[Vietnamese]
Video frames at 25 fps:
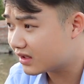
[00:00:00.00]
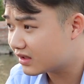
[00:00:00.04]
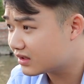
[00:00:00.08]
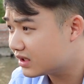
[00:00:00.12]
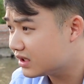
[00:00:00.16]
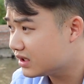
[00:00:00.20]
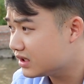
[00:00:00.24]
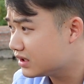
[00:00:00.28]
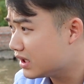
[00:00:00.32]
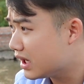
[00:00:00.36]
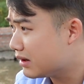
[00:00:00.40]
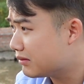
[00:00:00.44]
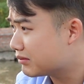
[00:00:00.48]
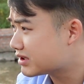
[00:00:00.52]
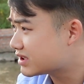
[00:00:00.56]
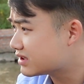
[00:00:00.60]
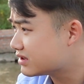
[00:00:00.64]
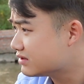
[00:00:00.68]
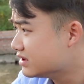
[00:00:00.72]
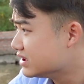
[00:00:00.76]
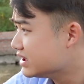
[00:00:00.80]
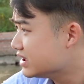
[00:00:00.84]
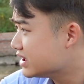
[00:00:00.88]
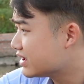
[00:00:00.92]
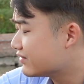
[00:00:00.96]
Thì để mà
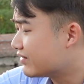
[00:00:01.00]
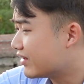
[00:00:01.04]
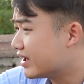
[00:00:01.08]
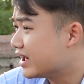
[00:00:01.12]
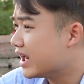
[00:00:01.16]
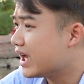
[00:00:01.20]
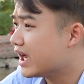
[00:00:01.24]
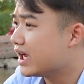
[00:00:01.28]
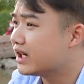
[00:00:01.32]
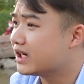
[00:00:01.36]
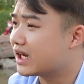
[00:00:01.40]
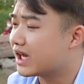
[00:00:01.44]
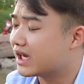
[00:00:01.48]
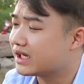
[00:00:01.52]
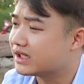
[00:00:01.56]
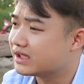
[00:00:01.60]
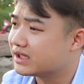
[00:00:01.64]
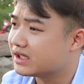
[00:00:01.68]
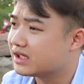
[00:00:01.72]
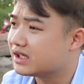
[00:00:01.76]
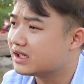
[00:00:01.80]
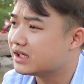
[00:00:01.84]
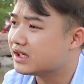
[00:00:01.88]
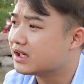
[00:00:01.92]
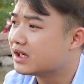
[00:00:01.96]
xử lý cái vấn đề này
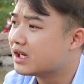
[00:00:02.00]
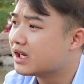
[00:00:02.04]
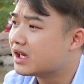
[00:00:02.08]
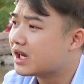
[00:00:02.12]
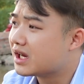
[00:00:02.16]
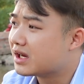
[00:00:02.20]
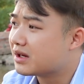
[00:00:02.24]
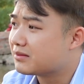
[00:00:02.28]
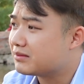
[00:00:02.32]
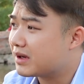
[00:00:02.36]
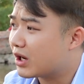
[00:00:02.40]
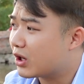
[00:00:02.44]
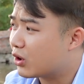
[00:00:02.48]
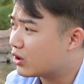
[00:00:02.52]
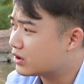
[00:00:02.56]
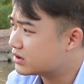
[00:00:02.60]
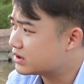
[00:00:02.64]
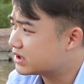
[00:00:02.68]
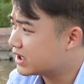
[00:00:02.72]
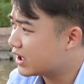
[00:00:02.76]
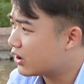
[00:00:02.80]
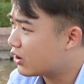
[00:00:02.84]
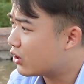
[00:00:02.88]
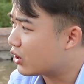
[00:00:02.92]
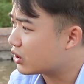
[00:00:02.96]
thì bà con
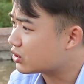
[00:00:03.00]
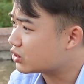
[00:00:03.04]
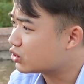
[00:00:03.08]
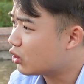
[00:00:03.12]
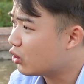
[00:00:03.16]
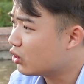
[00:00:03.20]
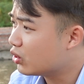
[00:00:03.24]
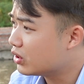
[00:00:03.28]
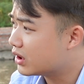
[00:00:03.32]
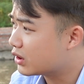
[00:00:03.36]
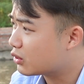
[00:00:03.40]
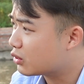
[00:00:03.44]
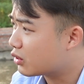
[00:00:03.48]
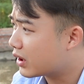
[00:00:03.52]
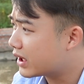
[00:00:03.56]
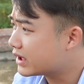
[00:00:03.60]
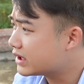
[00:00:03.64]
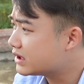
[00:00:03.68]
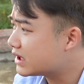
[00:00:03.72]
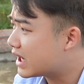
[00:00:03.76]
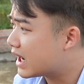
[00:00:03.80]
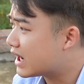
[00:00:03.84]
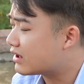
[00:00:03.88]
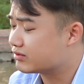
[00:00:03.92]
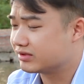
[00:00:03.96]
sẽ hỏi tôi là có
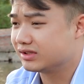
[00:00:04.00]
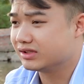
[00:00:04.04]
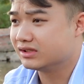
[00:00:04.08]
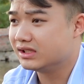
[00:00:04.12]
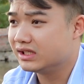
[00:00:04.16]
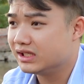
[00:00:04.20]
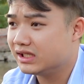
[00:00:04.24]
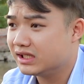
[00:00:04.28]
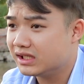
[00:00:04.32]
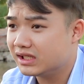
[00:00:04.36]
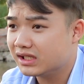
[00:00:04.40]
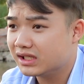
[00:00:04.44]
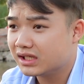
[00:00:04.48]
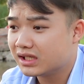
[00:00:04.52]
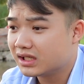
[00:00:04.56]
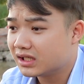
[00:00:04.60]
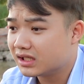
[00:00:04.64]
cách nào xử lý.